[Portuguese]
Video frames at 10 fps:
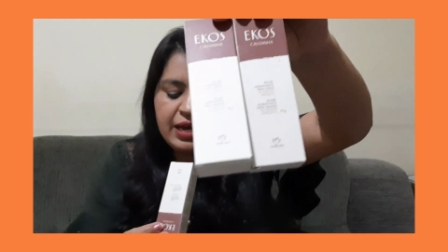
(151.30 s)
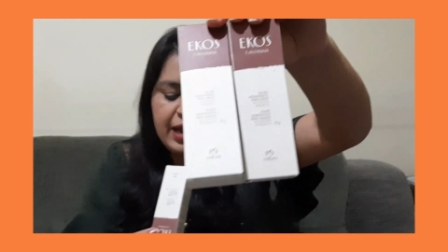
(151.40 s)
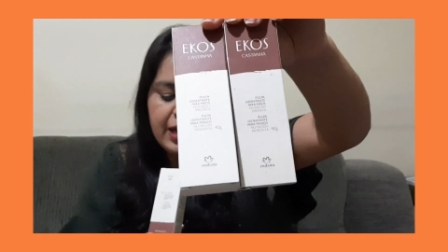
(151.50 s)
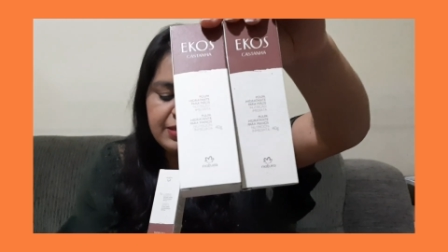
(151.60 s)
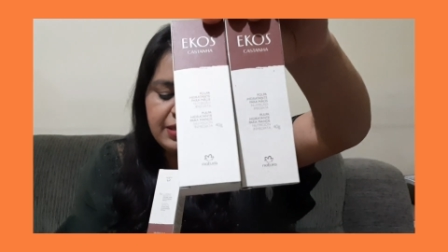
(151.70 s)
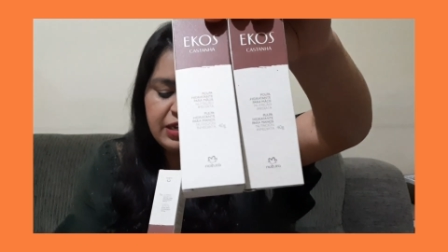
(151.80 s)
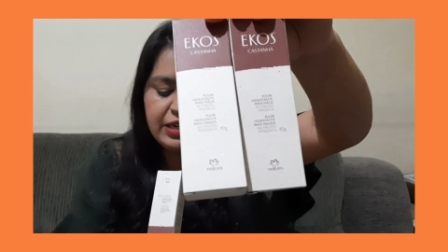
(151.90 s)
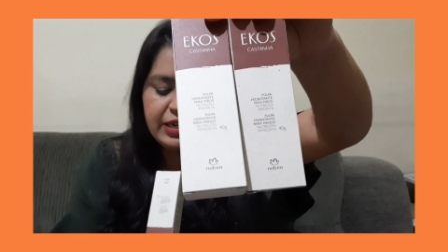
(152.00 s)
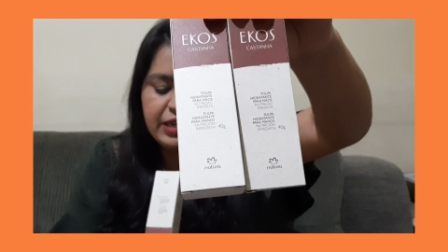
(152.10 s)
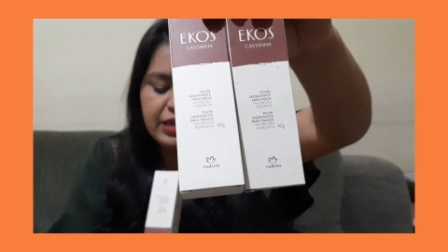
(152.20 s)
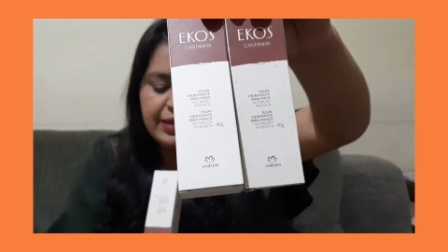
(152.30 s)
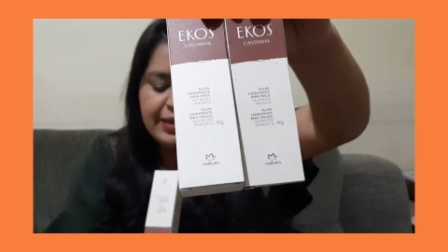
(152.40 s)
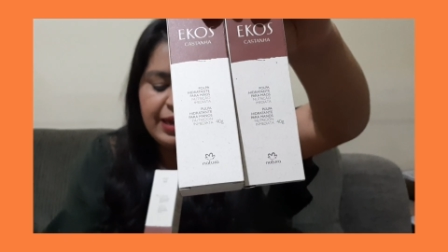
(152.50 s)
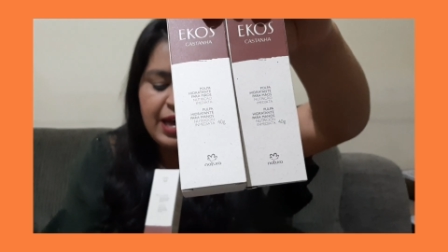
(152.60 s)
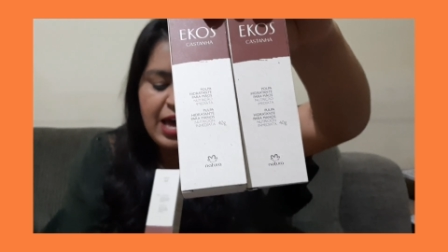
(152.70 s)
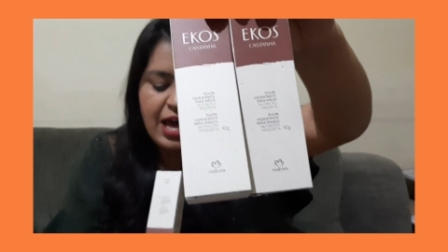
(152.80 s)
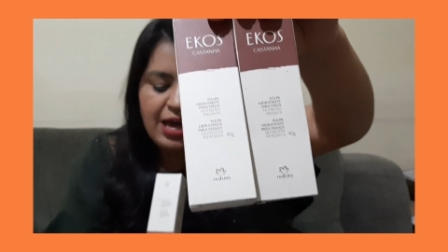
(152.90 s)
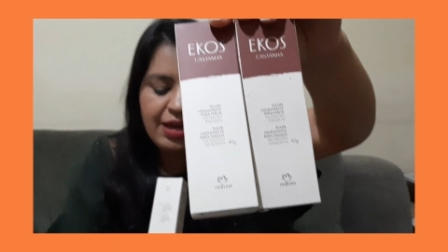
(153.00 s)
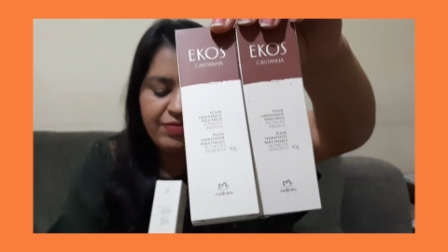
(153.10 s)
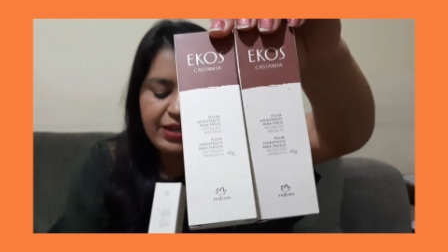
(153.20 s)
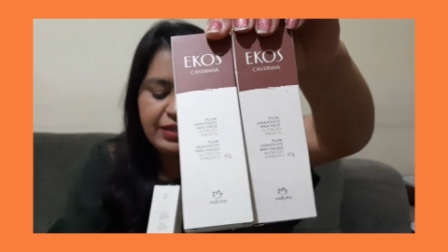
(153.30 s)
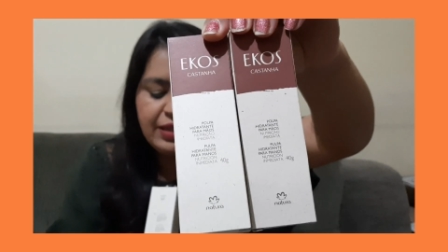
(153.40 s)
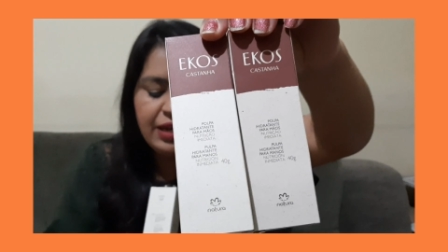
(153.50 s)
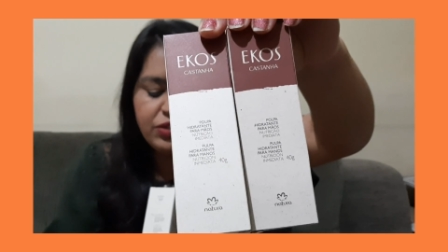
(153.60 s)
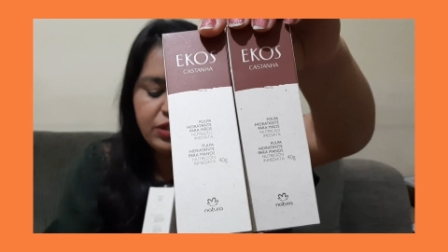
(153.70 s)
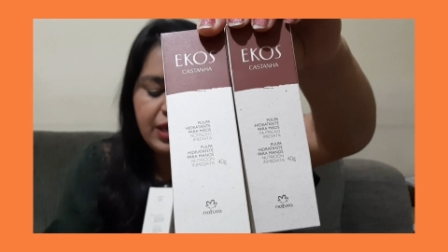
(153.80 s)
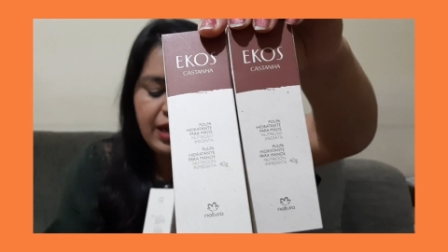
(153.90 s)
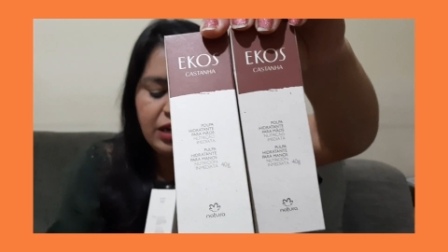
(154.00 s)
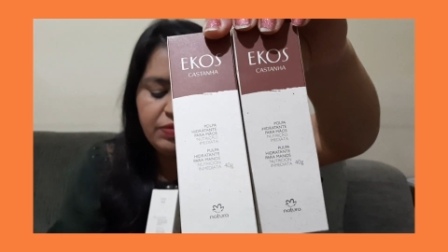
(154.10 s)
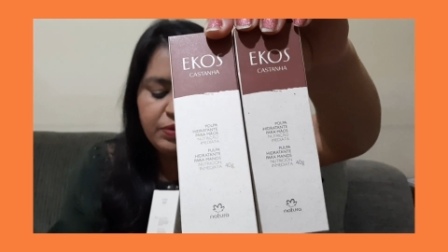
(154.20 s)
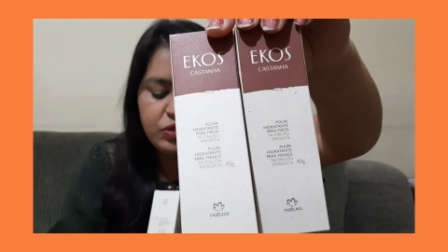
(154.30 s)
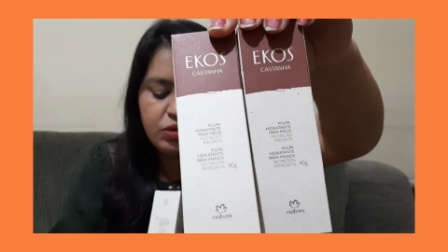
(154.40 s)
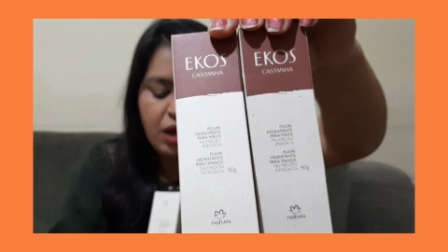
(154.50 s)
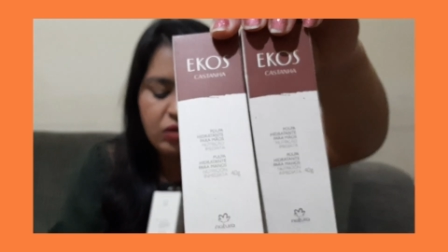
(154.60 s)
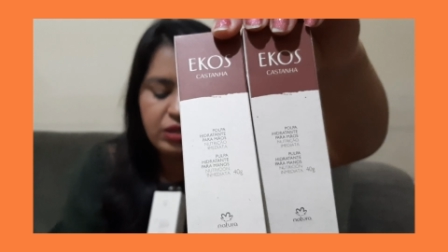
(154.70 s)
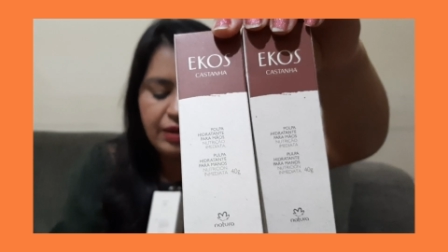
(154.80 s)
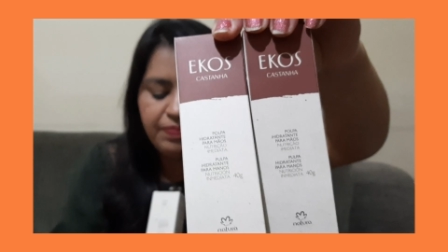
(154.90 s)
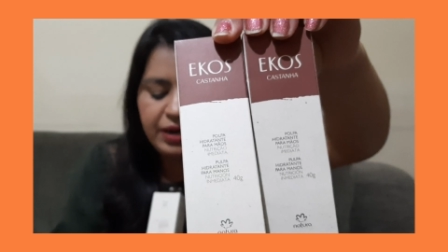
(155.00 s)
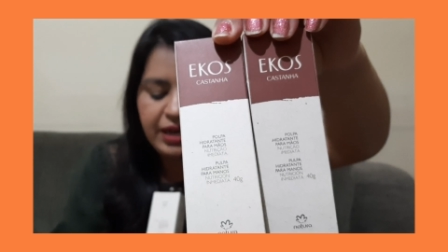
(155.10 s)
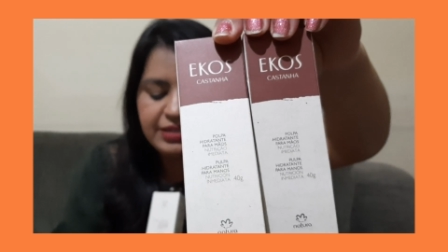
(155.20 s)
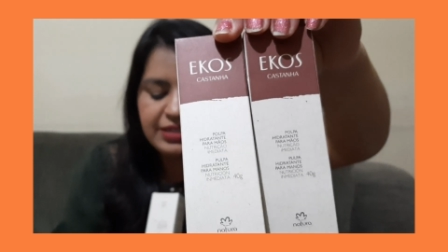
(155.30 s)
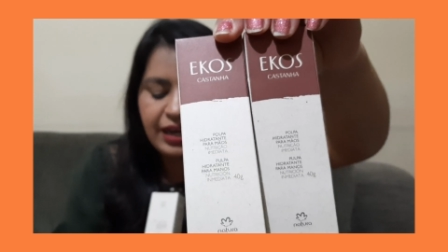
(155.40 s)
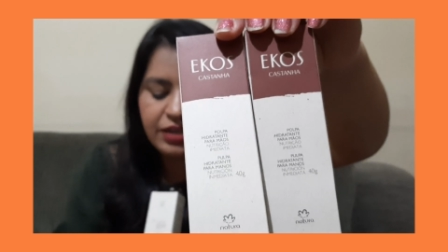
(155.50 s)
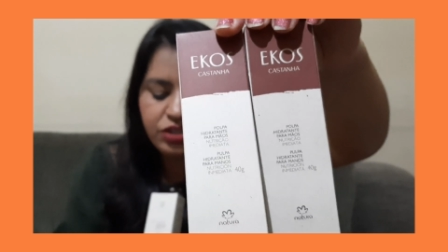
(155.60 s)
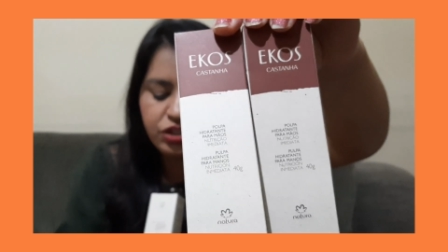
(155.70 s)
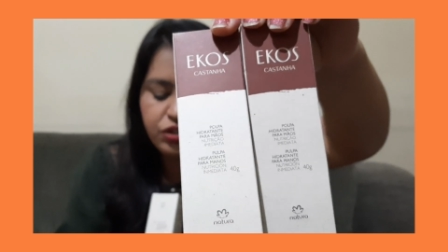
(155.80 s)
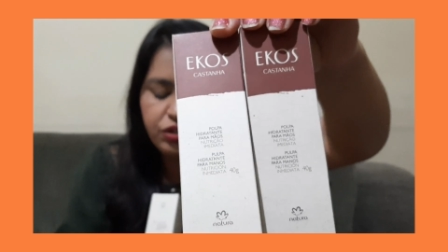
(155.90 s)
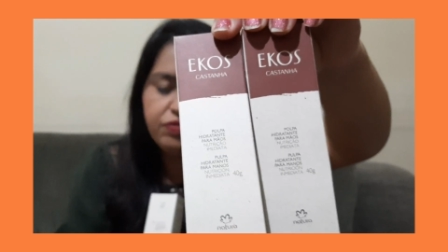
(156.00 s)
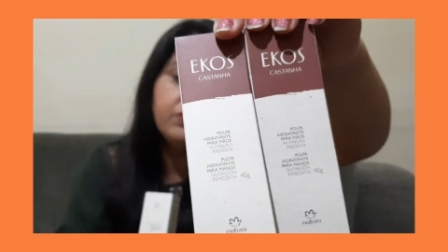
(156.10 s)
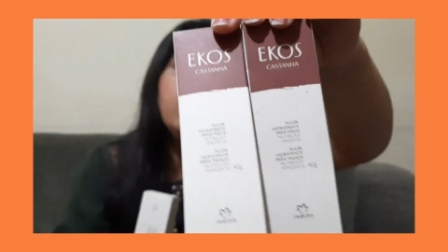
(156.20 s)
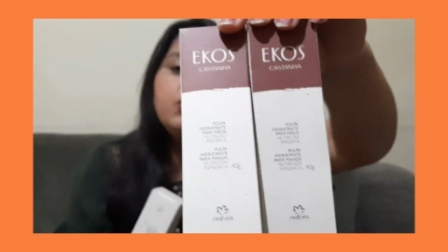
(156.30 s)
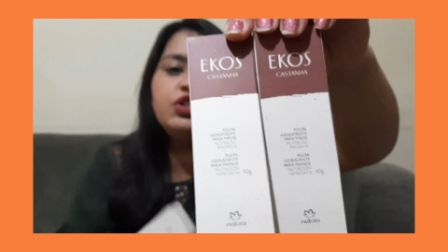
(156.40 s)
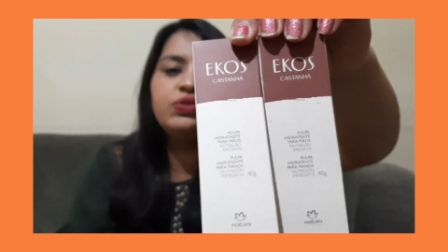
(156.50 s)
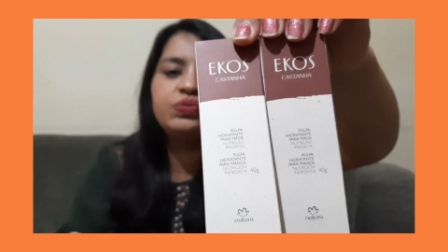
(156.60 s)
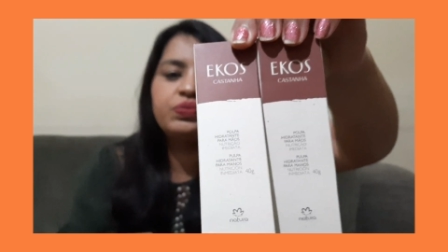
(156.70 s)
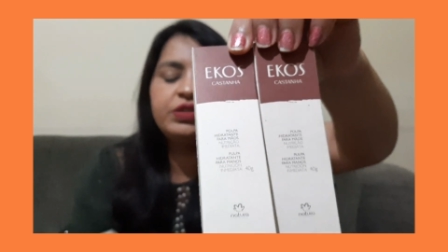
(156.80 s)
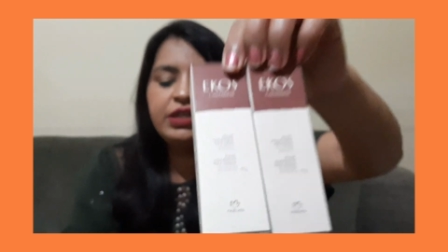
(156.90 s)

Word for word: castanha a validade dela, pessoal, tá para 7 de 21.